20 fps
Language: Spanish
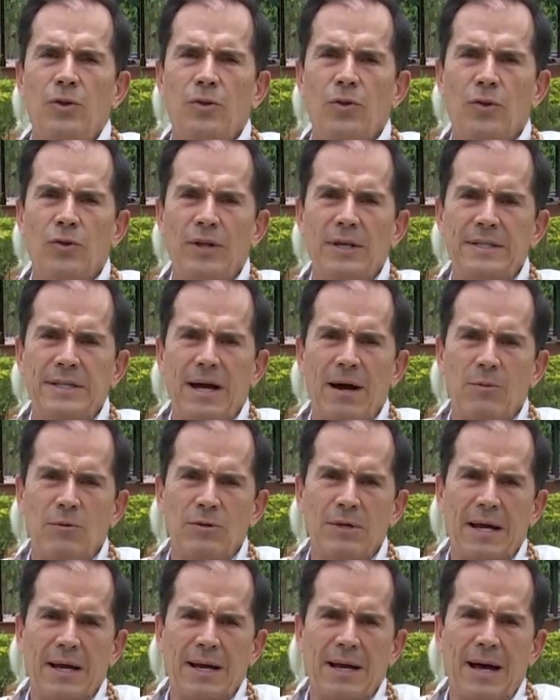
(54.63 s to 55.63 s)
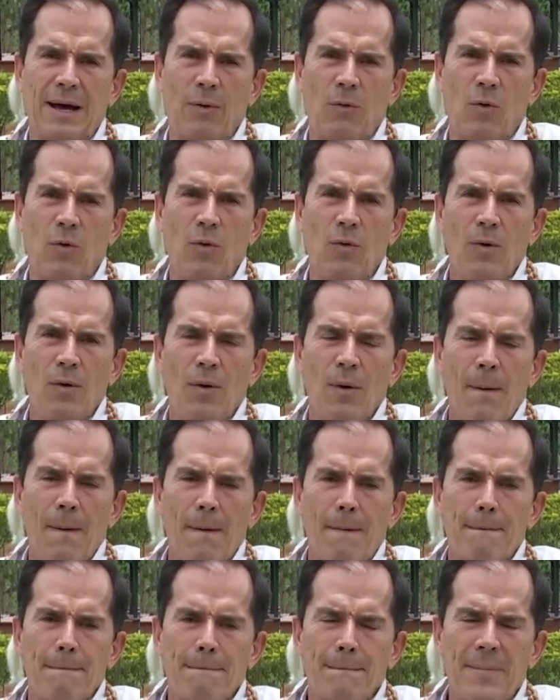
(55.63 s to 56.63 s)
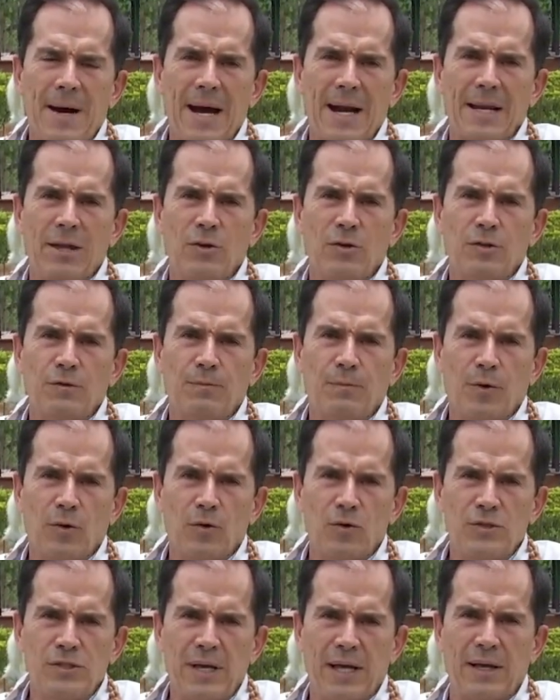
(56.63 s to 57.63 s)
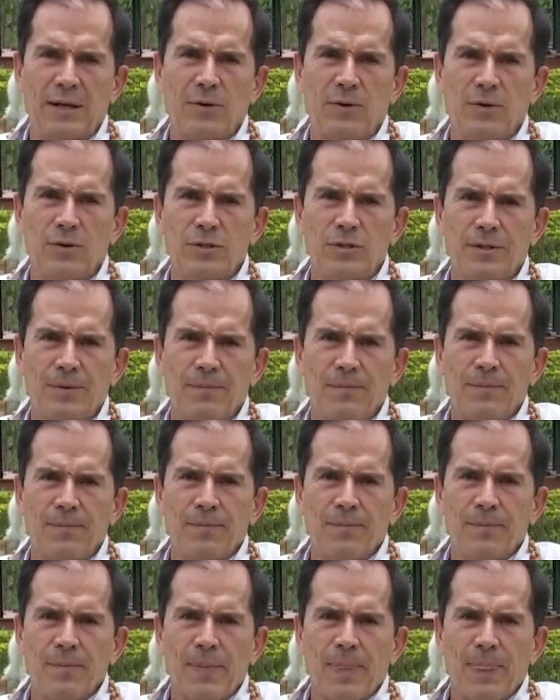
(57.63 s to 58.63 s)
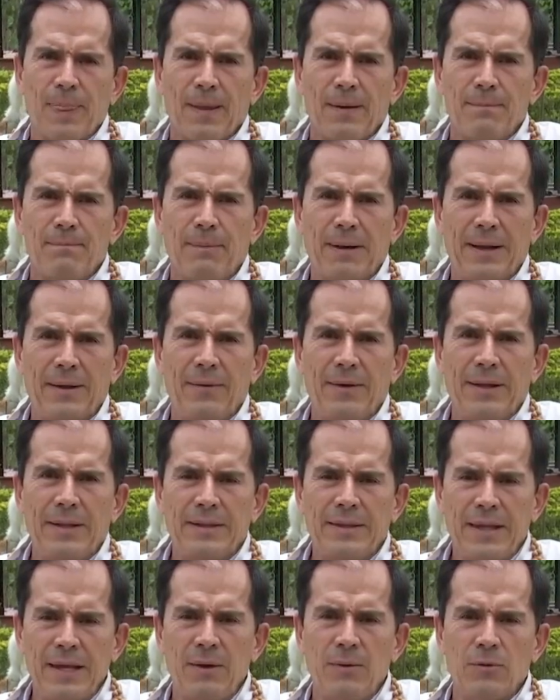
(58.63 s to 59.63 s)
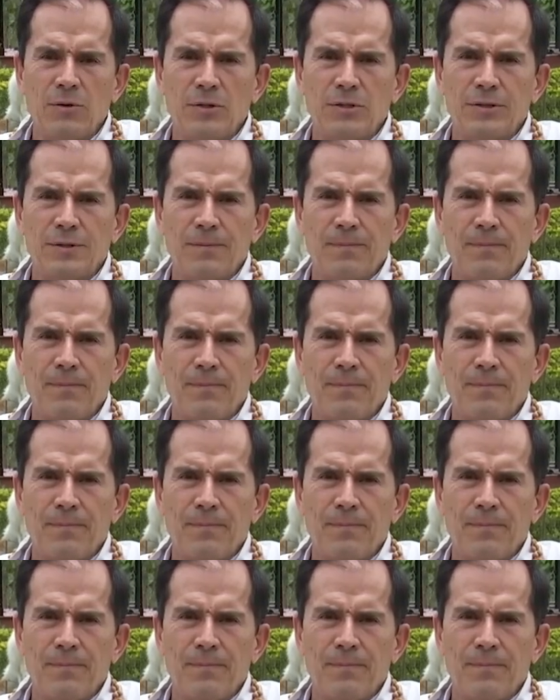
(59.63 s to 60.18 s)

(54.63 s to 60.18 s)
donde llevamos a cabo varios proyectos preventivos.